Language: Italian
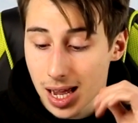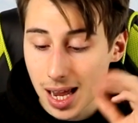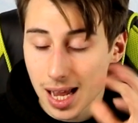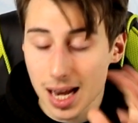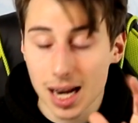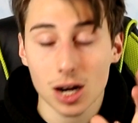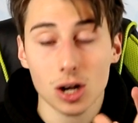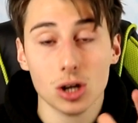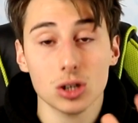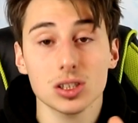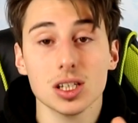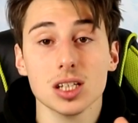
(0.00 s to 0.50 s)
E
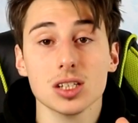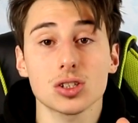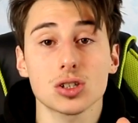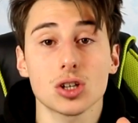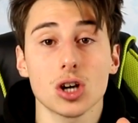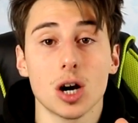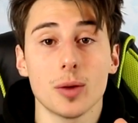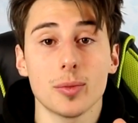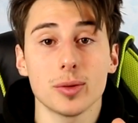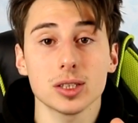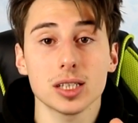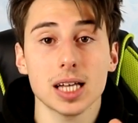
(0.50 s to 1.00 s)
la cosa
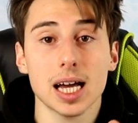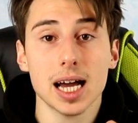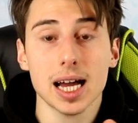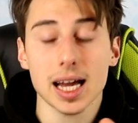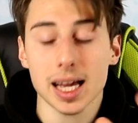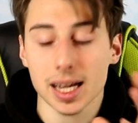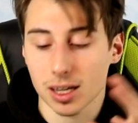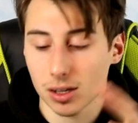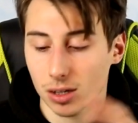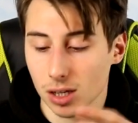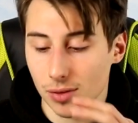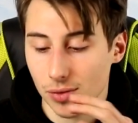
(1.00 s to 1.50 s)
scomoda
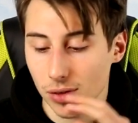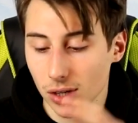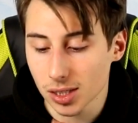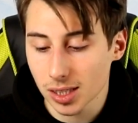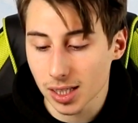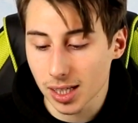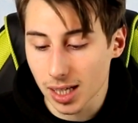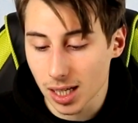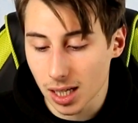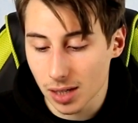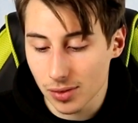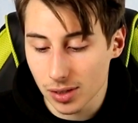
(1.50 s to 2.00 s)
è che una
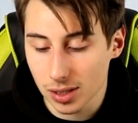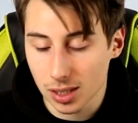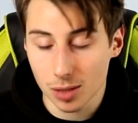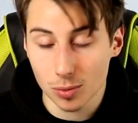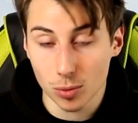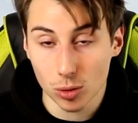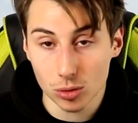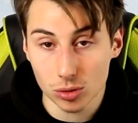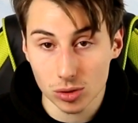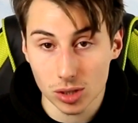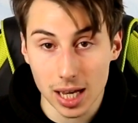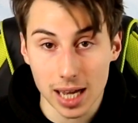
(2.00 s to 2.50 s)
volta che l'avete
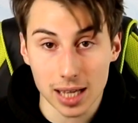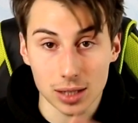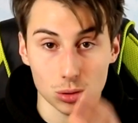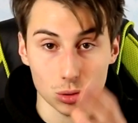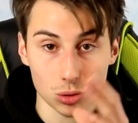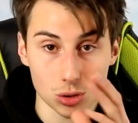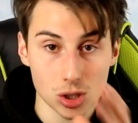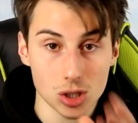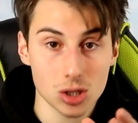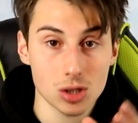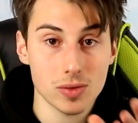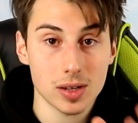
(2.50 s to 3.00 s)
montato,
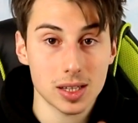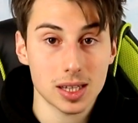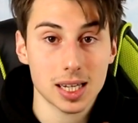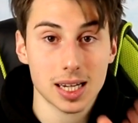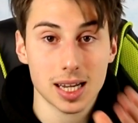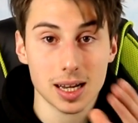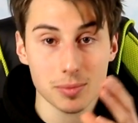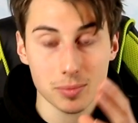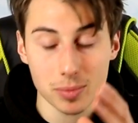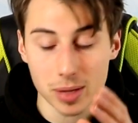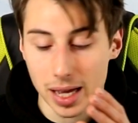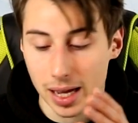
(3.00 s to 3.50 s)
se dovete
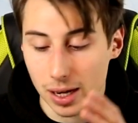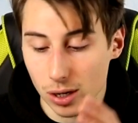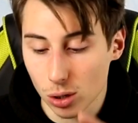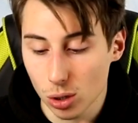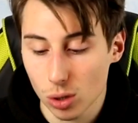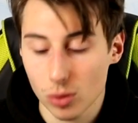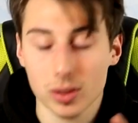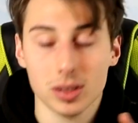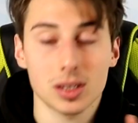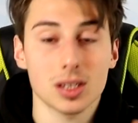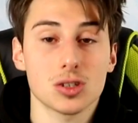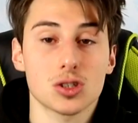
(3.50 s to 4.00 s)
cambiarlo,
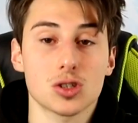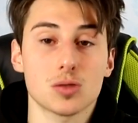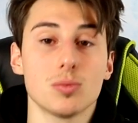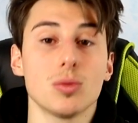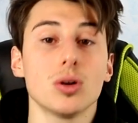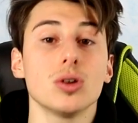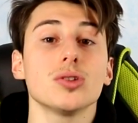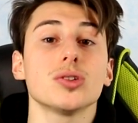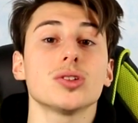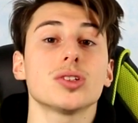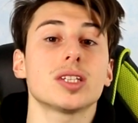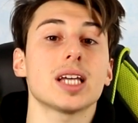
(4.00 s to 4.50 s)
dovete
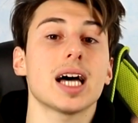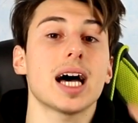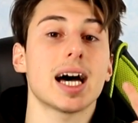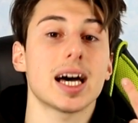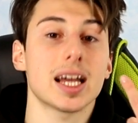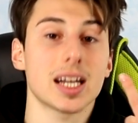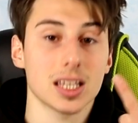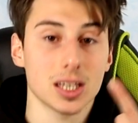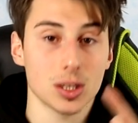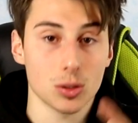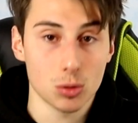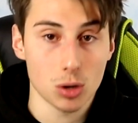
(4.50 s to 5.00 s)

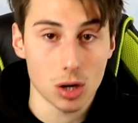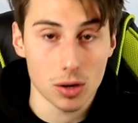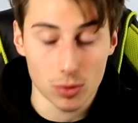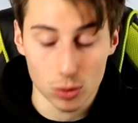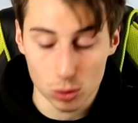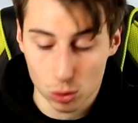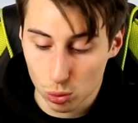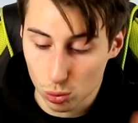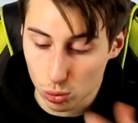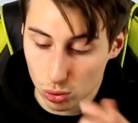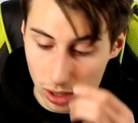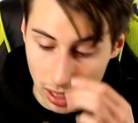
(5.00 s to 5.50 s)
smontare di
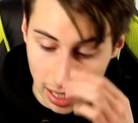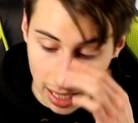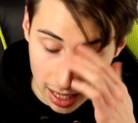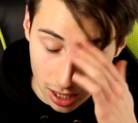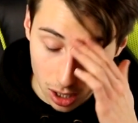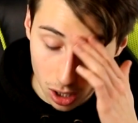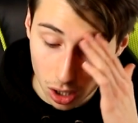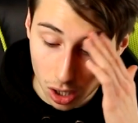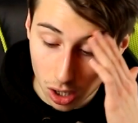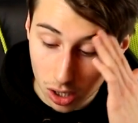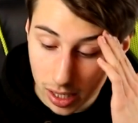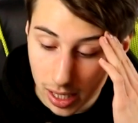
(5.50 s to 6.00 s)
nuovo tutta la
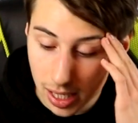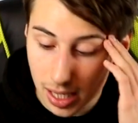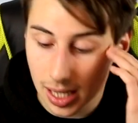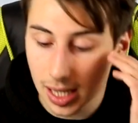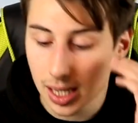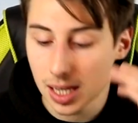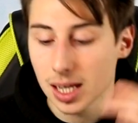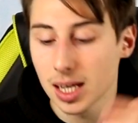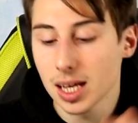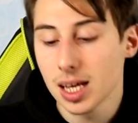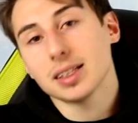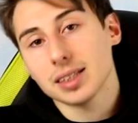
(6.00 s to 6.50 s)

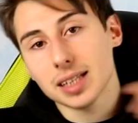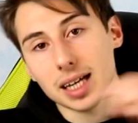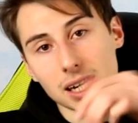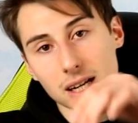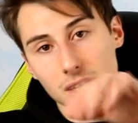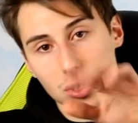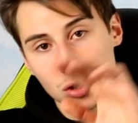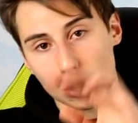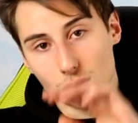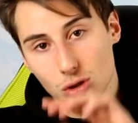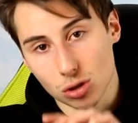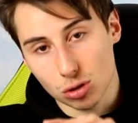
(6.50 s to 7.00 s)
coil, andare
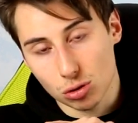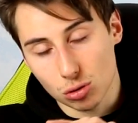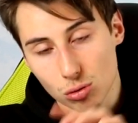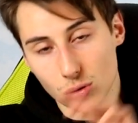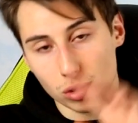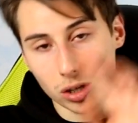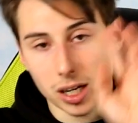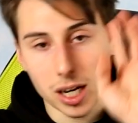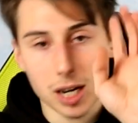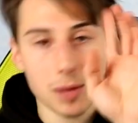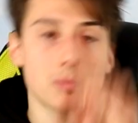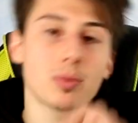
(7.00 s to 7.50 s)
a
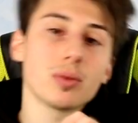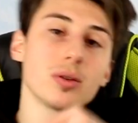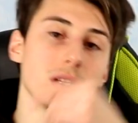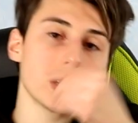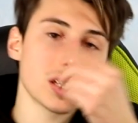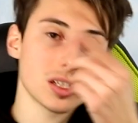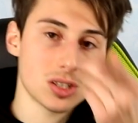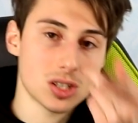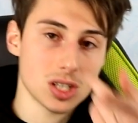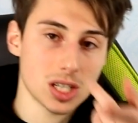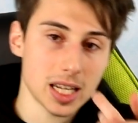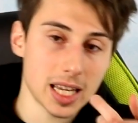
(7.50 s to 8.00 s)
sostituire e poi
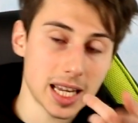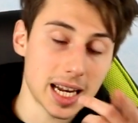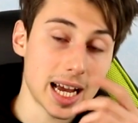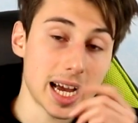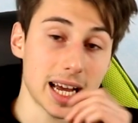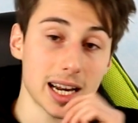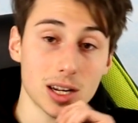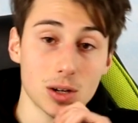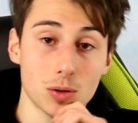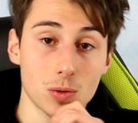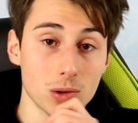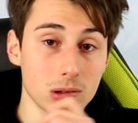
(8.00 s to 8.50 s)

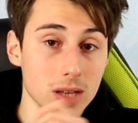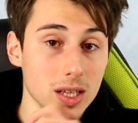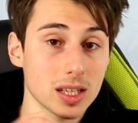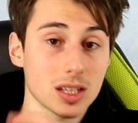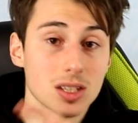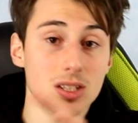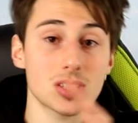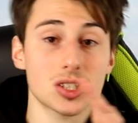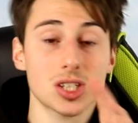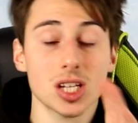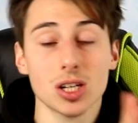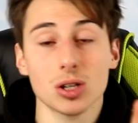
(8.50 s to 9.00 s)
rigenerare,
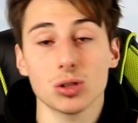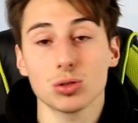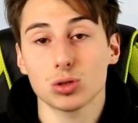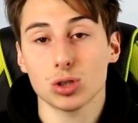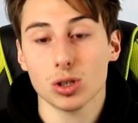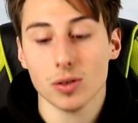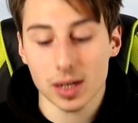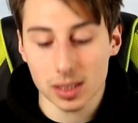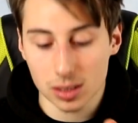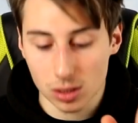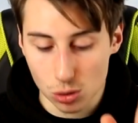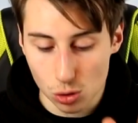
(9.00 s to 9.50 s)
quindi se non
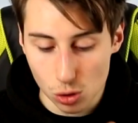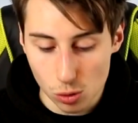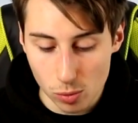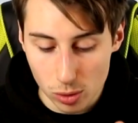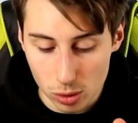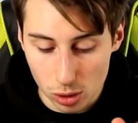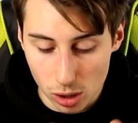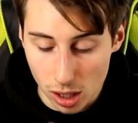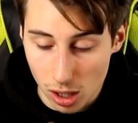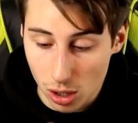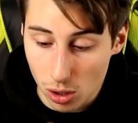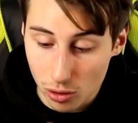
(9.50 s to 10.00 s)
trovate
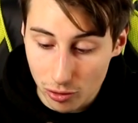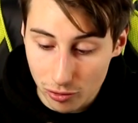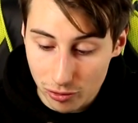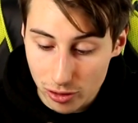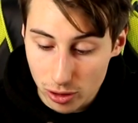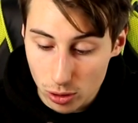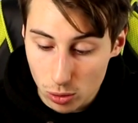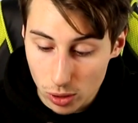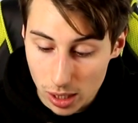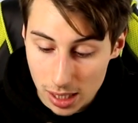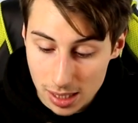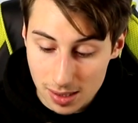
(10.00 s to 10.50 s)
subito la
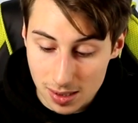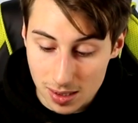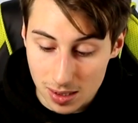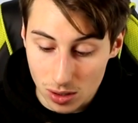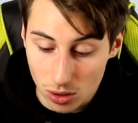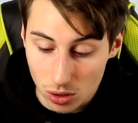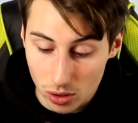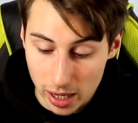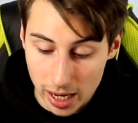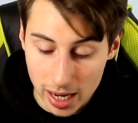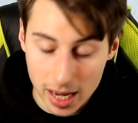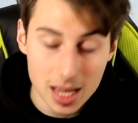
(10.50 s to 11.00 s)

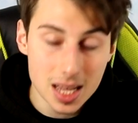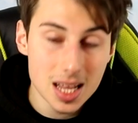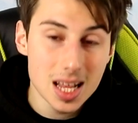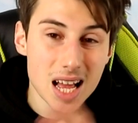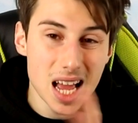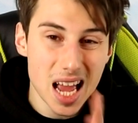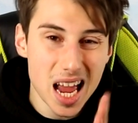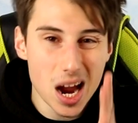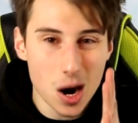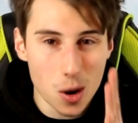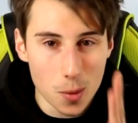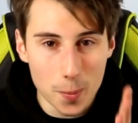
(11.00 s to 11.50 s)
configurazione
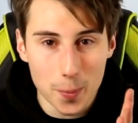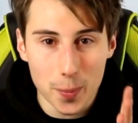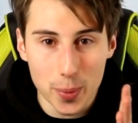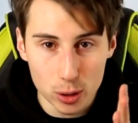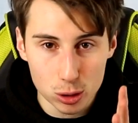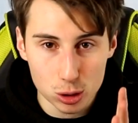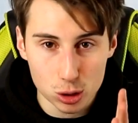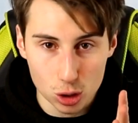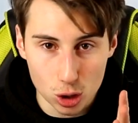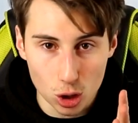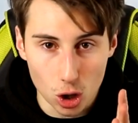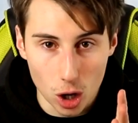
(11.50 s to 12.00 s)
è un po'
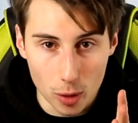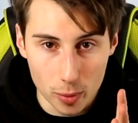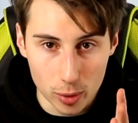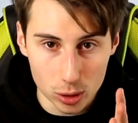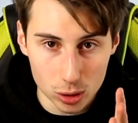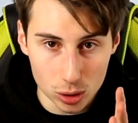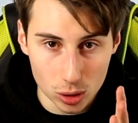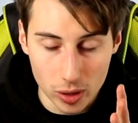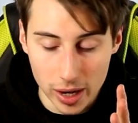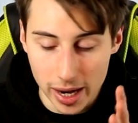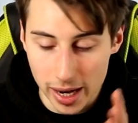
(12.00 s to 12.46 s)
scomodo,